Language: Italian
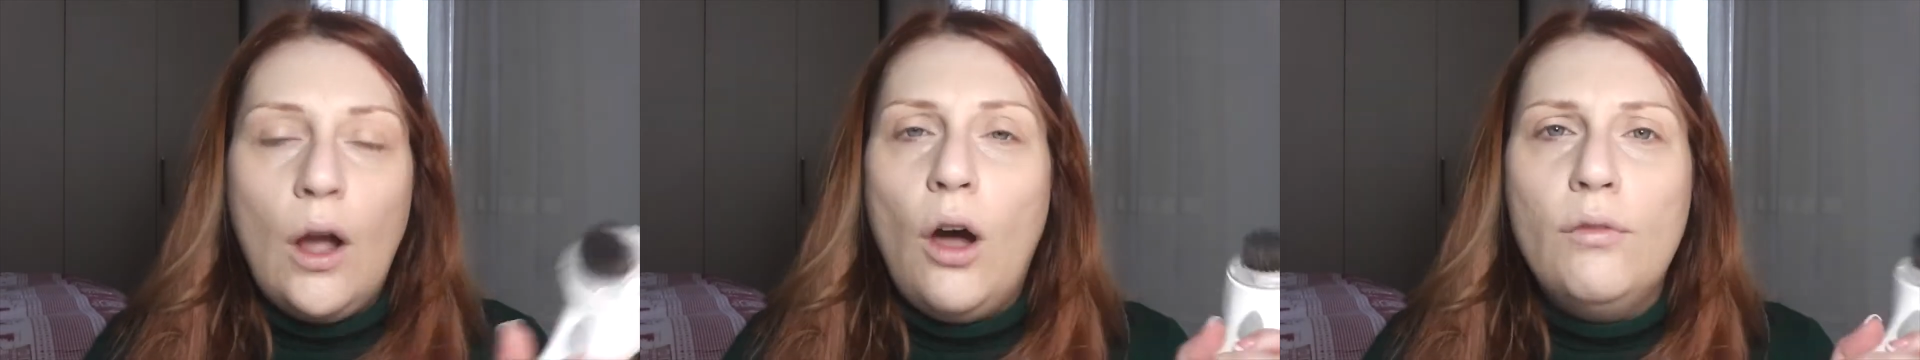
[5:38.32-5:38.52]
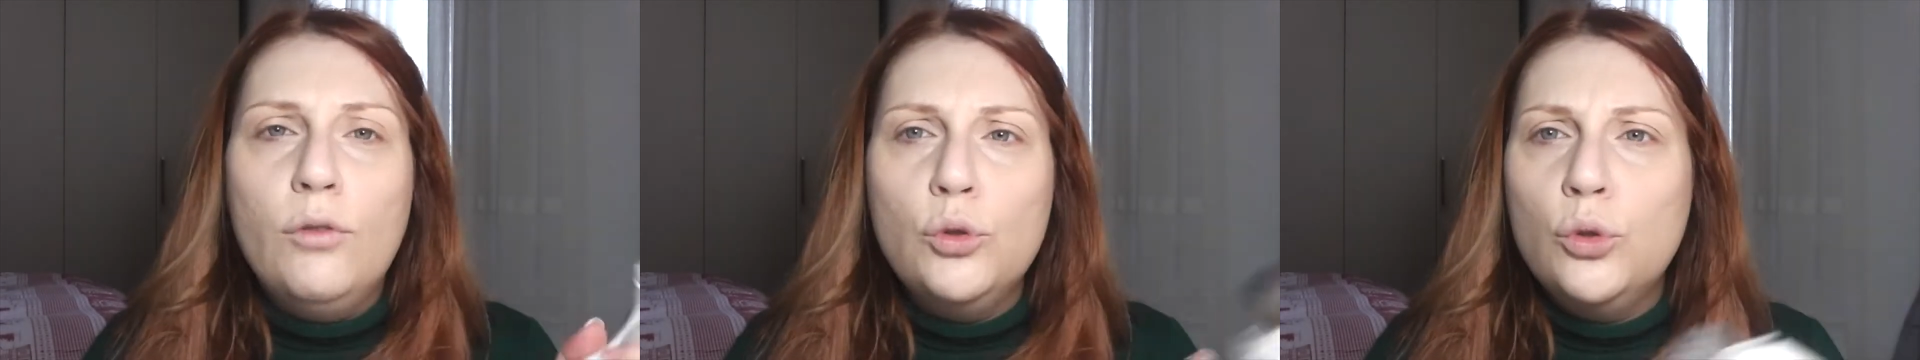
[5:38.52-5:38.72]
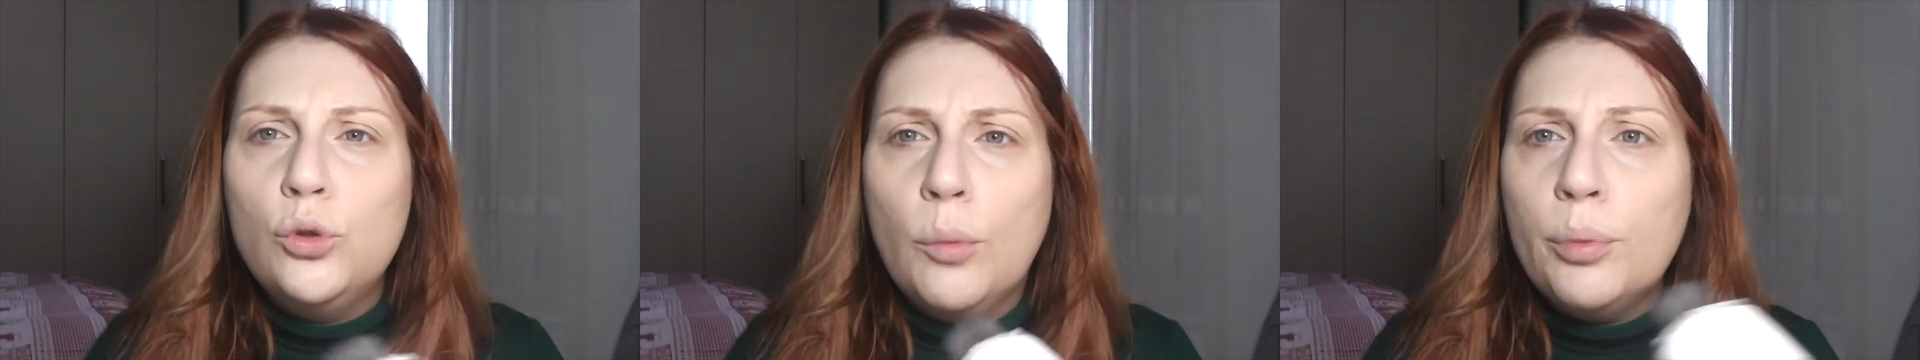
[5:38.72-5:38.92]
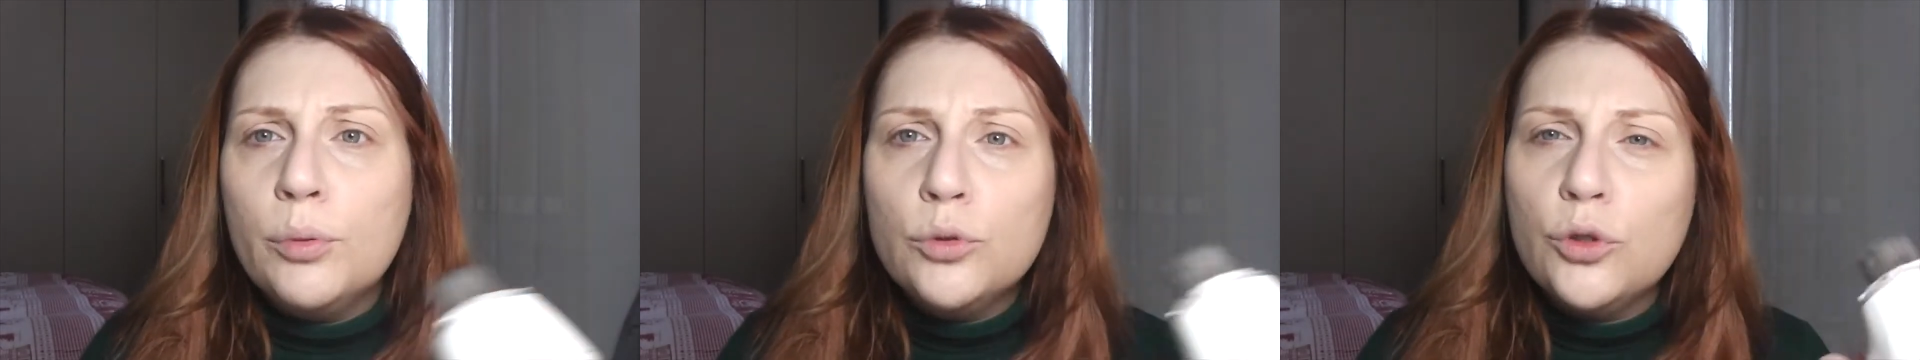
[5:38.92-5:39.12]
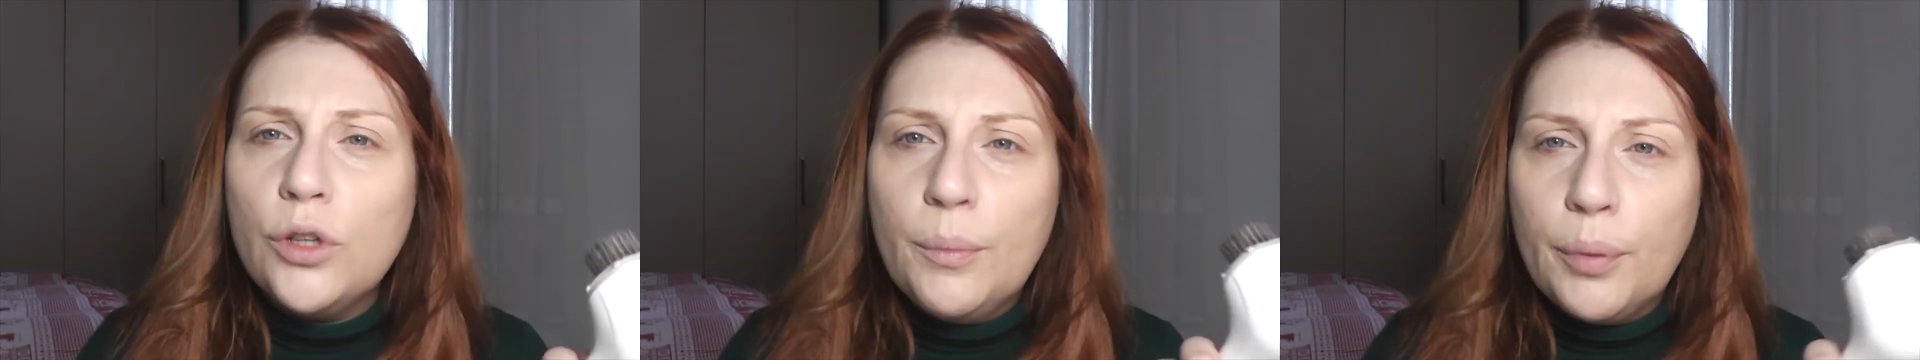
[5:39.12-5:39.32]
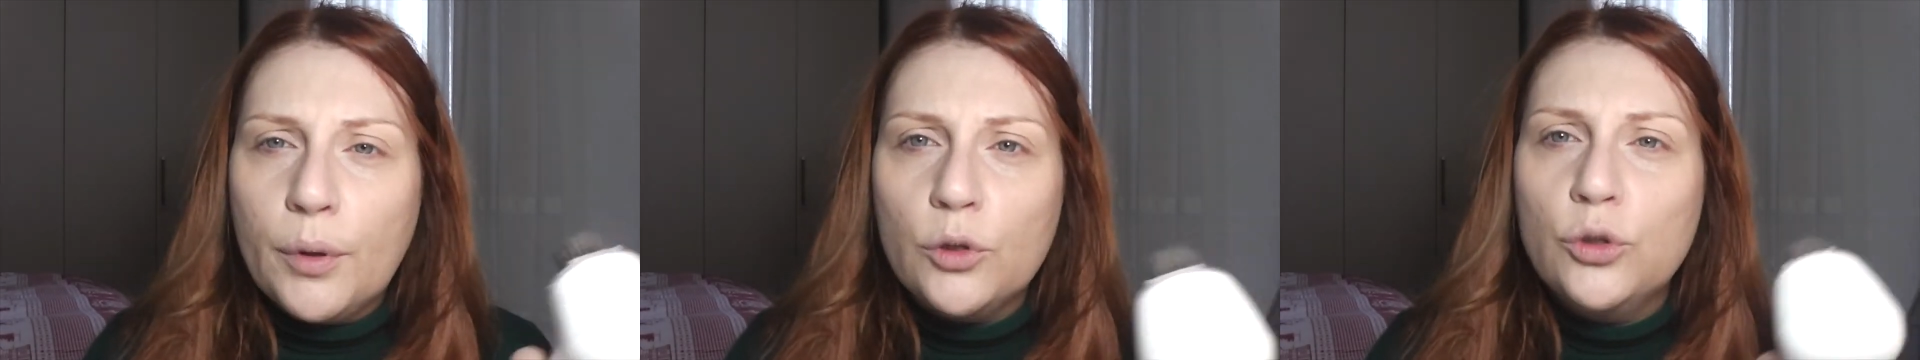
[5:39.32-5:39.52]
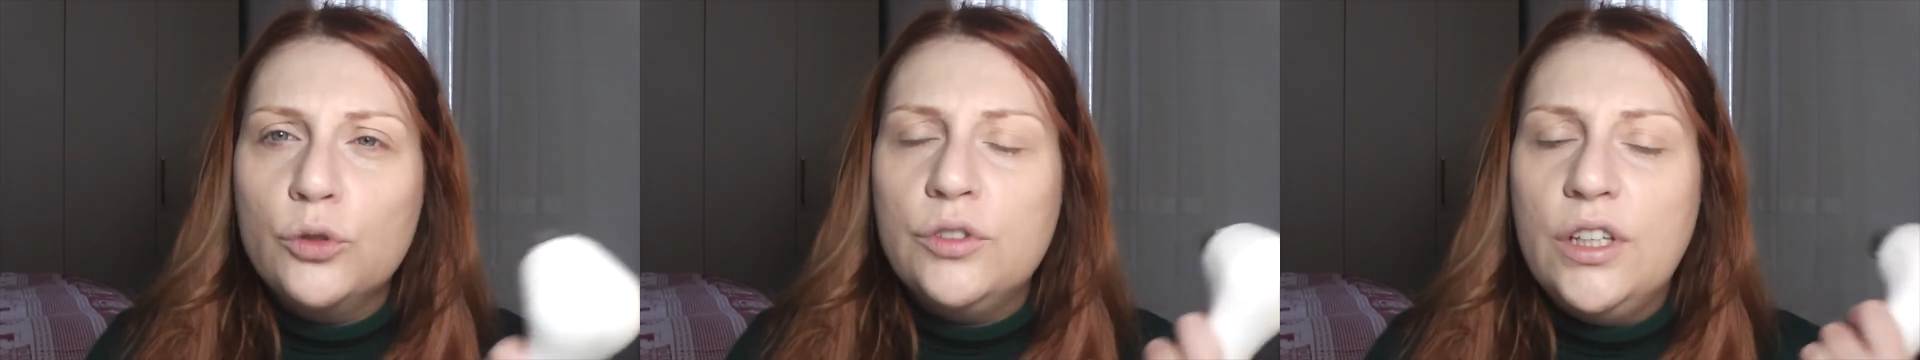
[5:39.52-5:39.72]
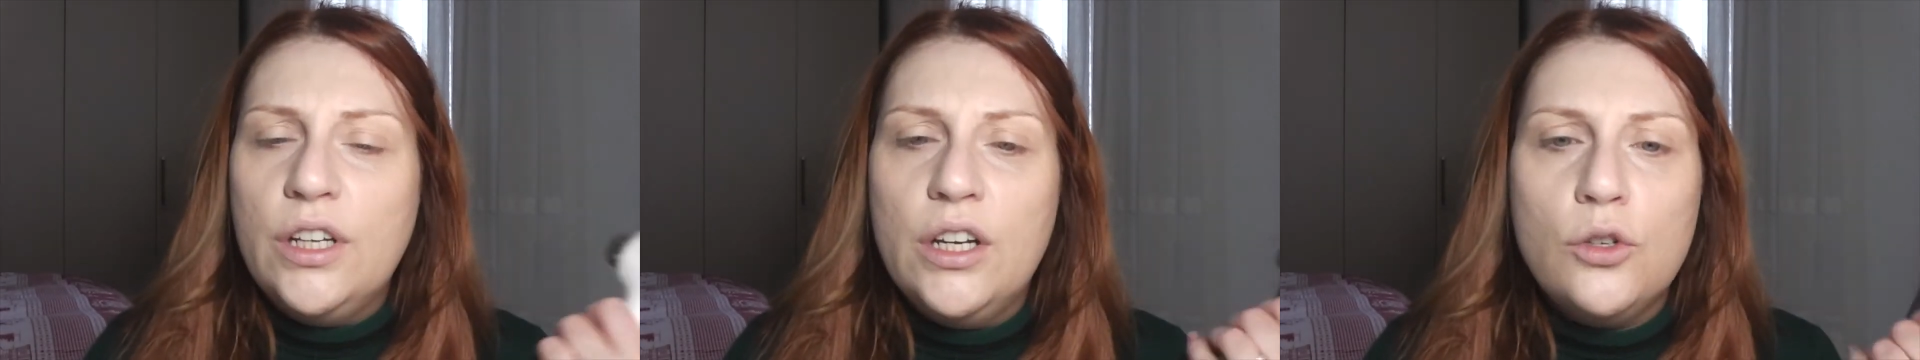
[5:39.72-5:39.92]
ho venduto appunto dei
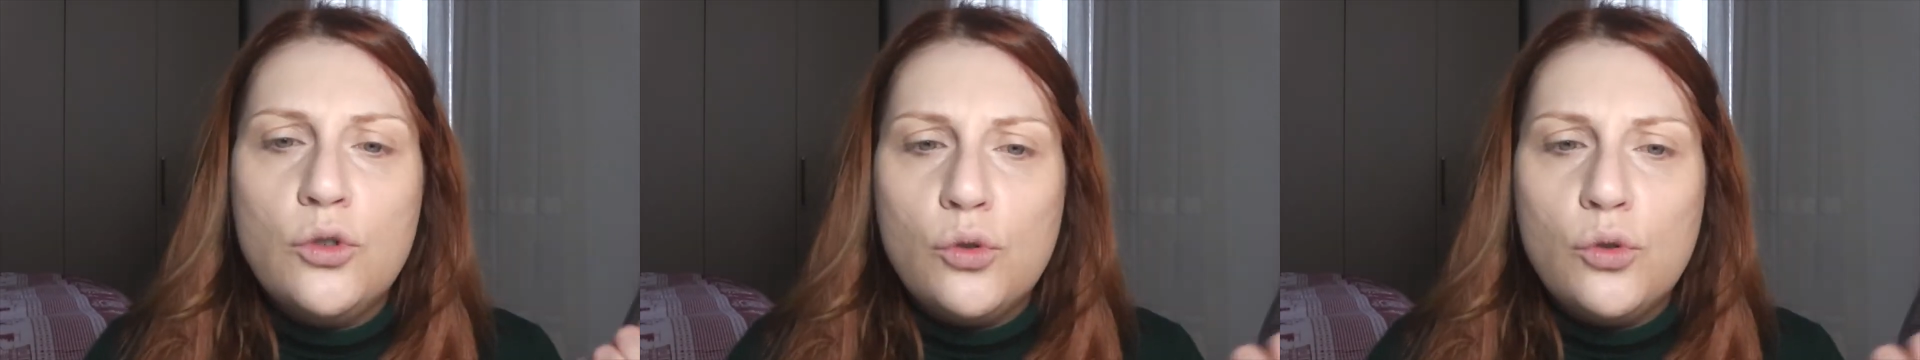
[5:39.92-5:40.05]
prodottini